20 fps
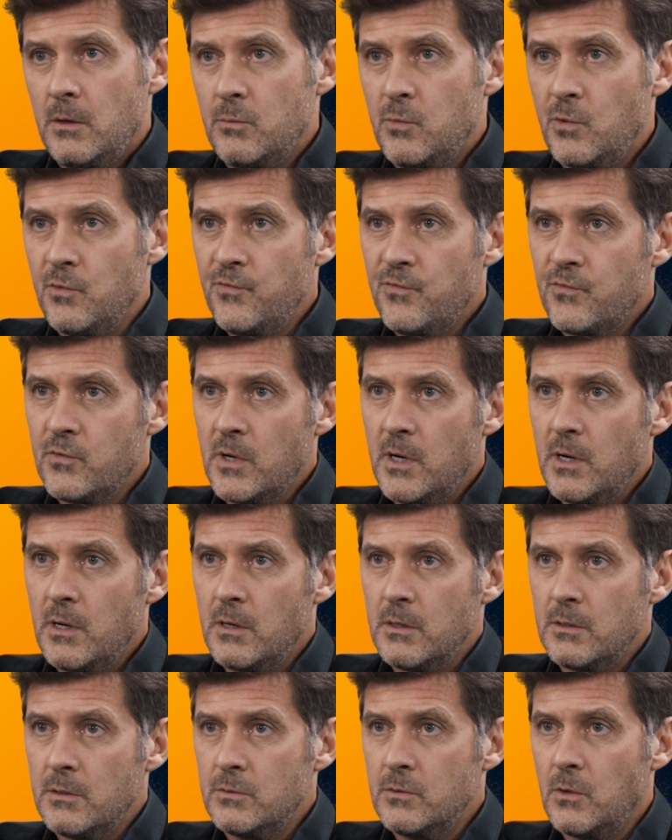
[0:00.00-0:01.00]

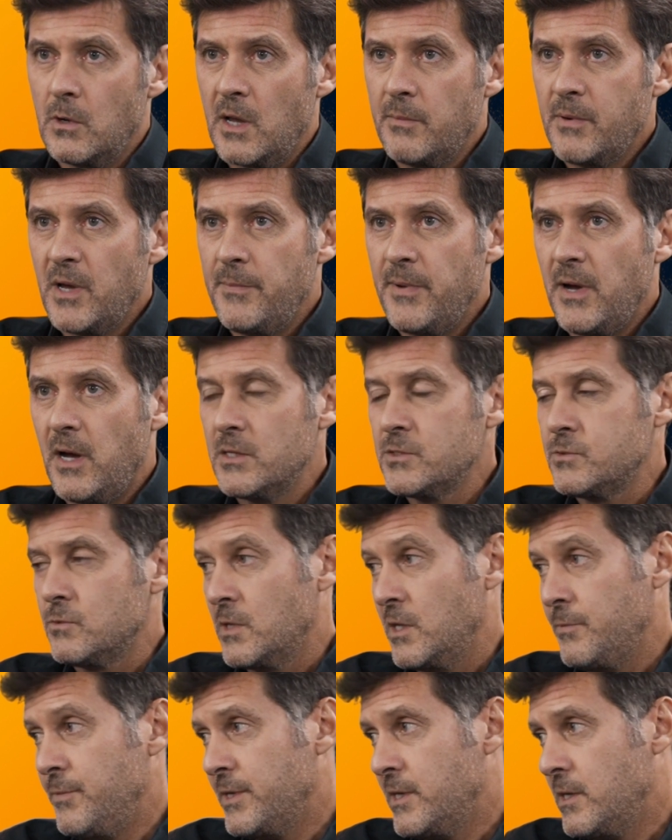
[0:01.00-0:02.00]
Bonnefoy, dans la préparation
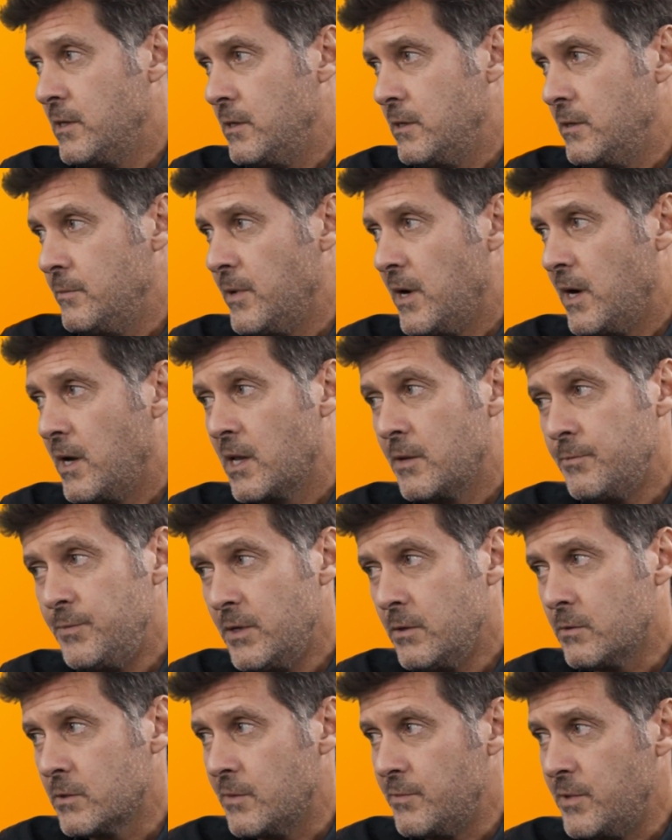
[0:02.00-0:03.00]
olympique et
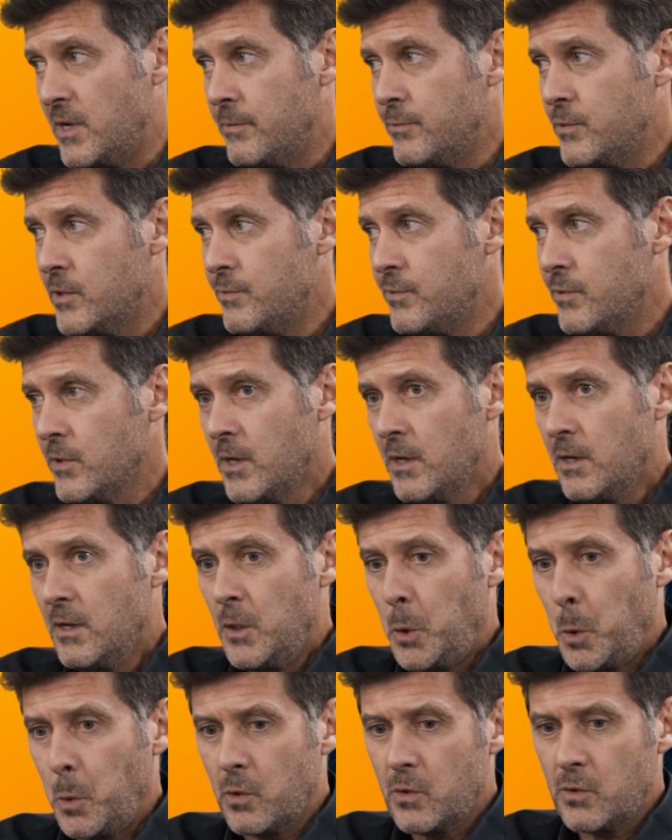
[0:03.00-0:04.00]
paralympique, on appelait la POP.
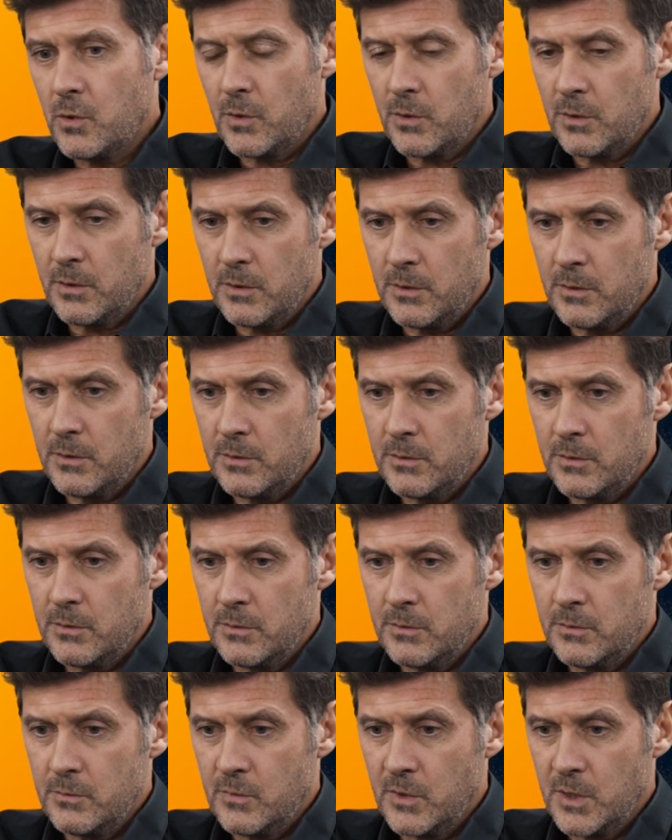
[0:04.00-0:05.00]
Donc
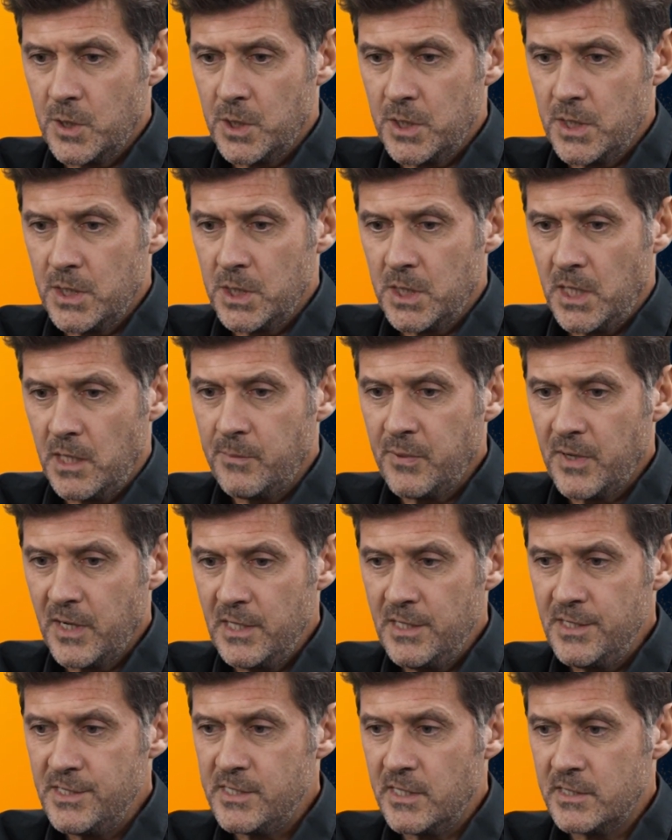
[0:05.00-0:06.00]
moi j'avais pris
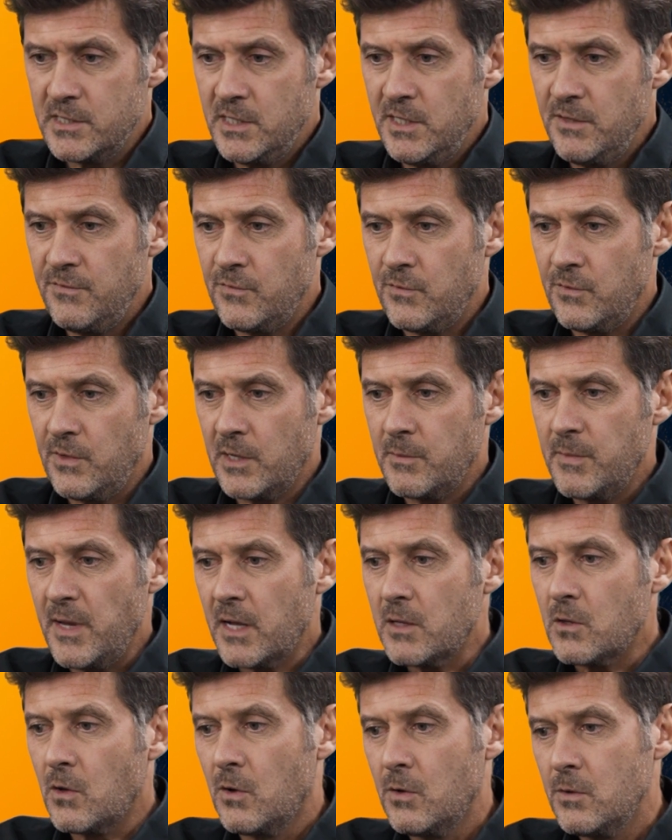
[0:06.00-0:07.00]
l'initiative avec
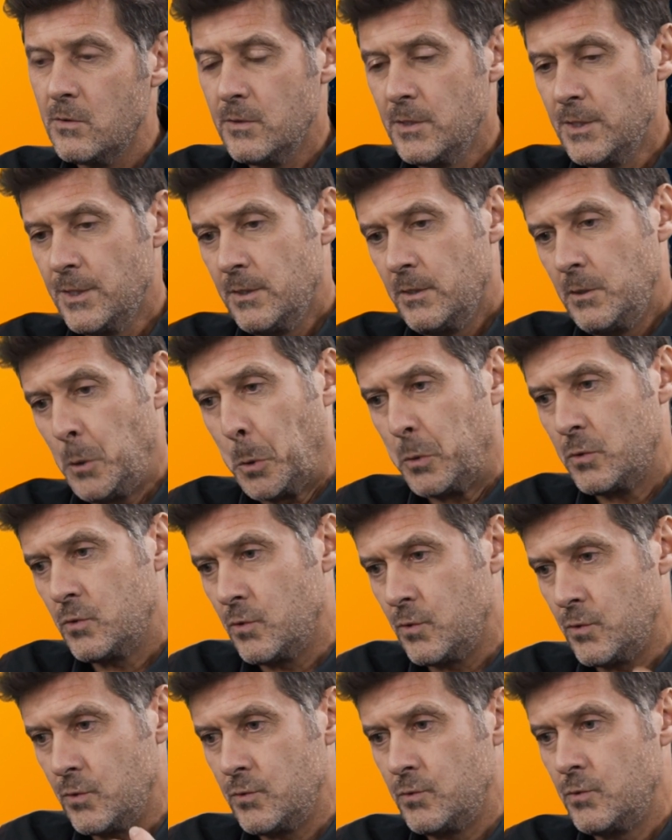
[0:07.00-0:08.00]
Bertrand
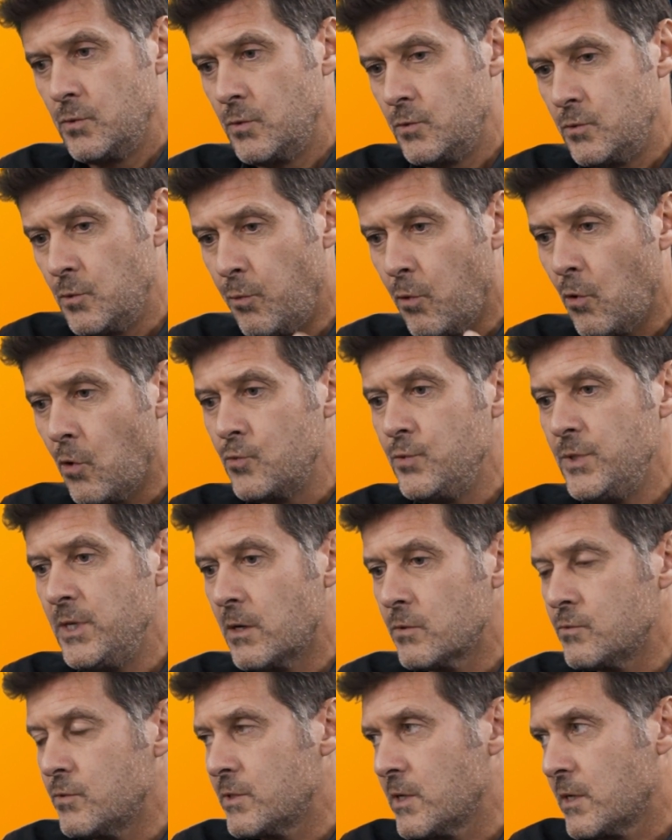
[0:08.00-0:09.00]
de, de,
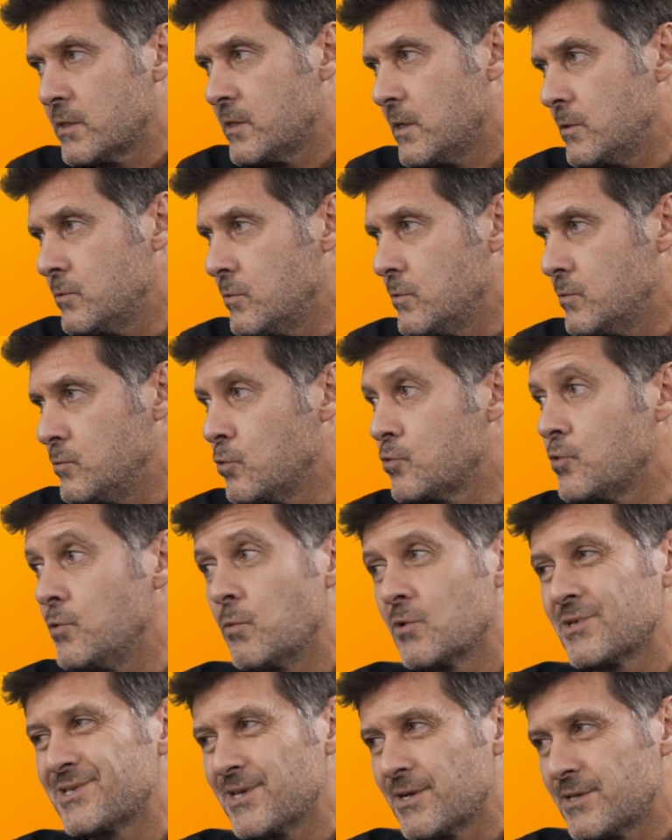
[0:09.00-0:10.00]
produire tout un tas de
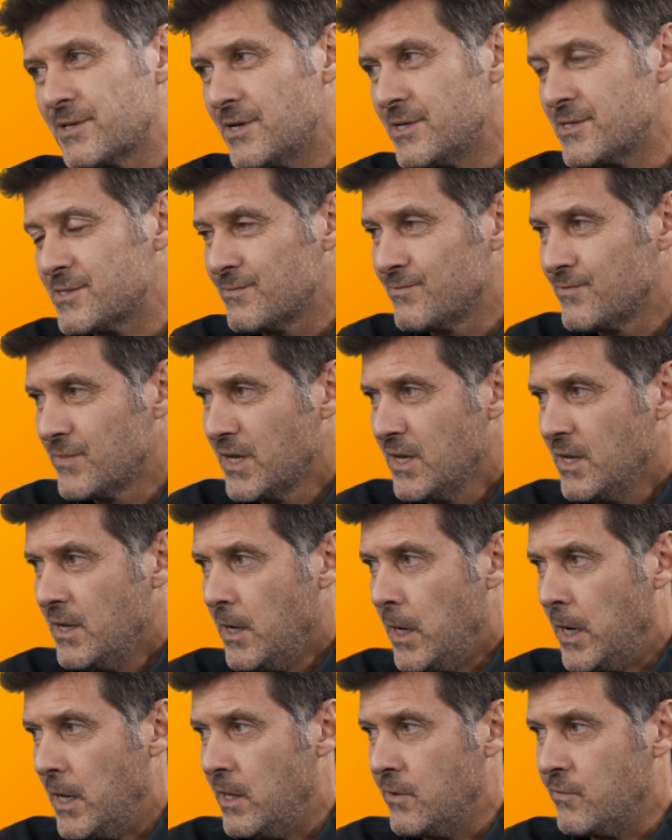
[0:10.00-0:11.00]
documents de synthèse,
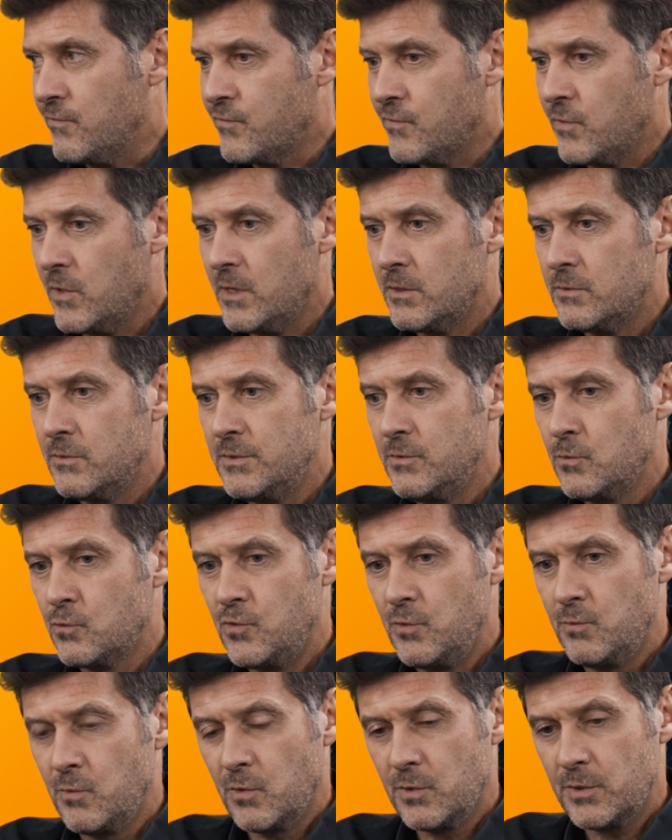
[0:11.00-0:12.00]
à la fois des
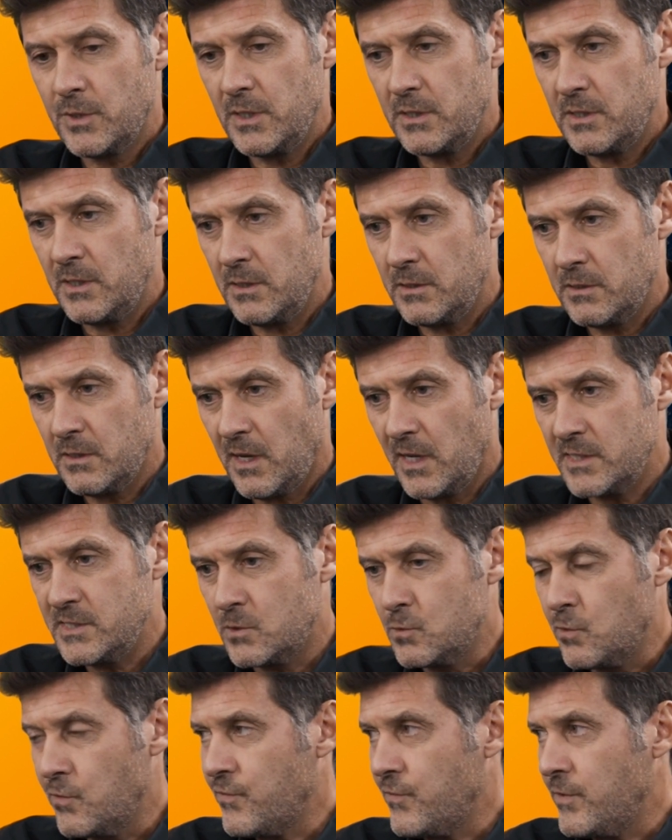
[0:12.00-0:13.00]
documents qui étaient très
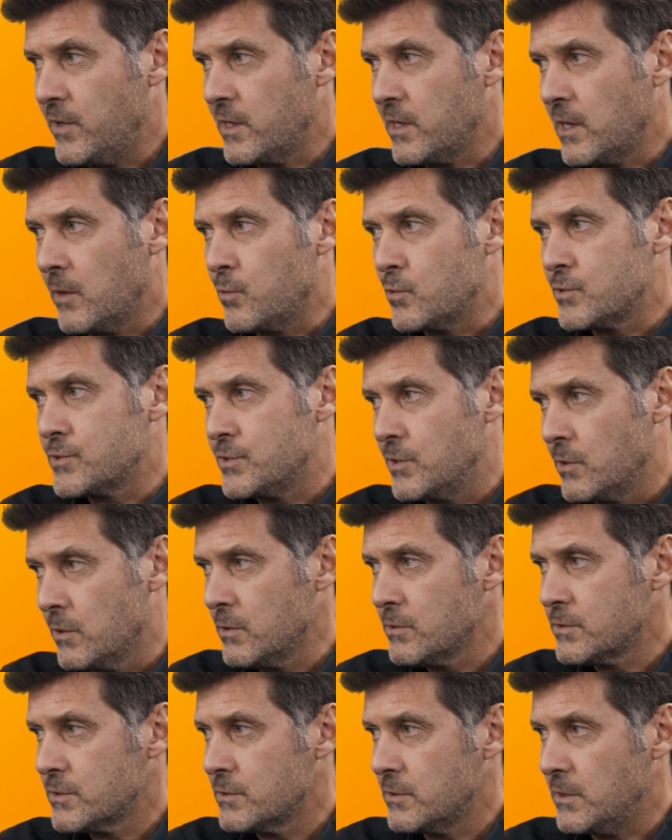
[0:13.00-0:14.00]
étoffés avec un peu de
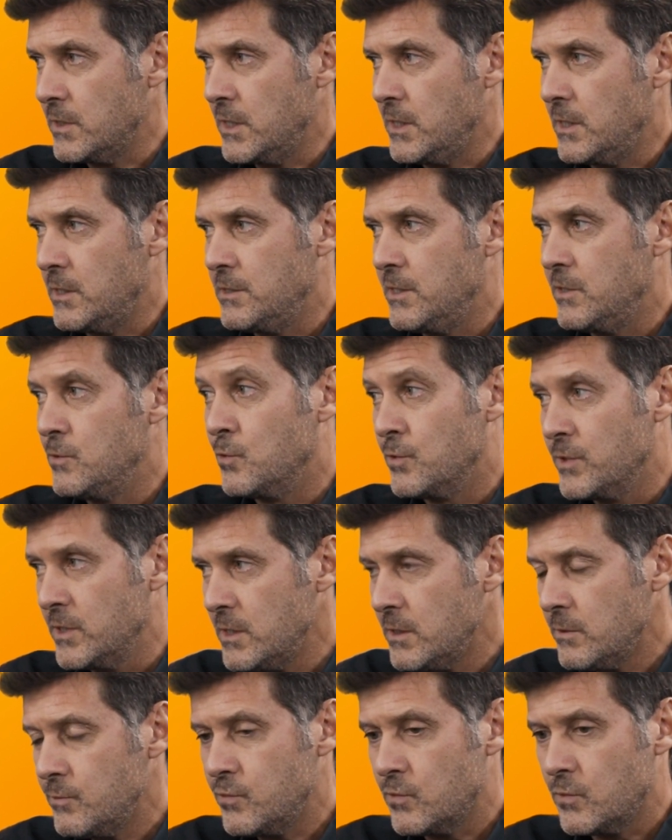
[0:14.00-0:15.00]
science et des
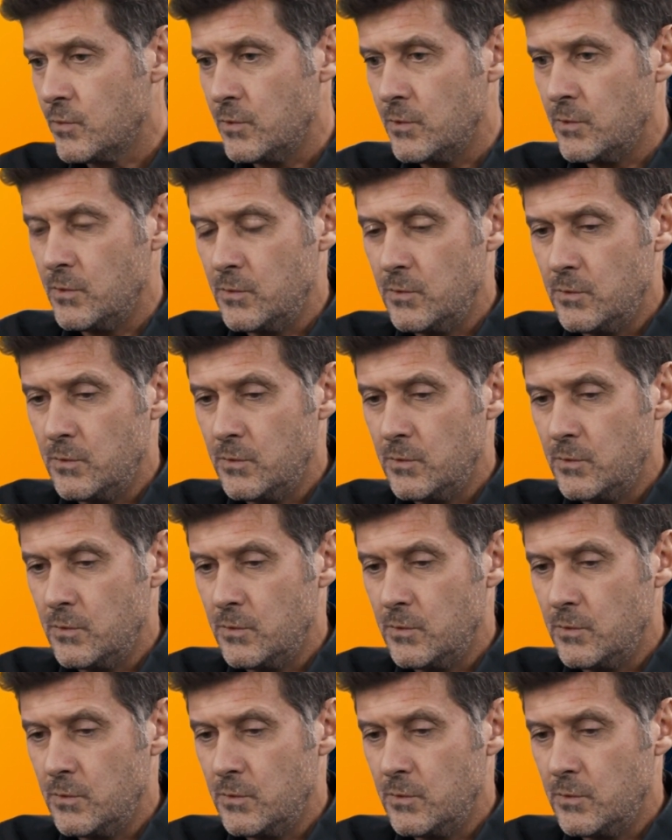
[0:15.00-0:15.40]
données pour,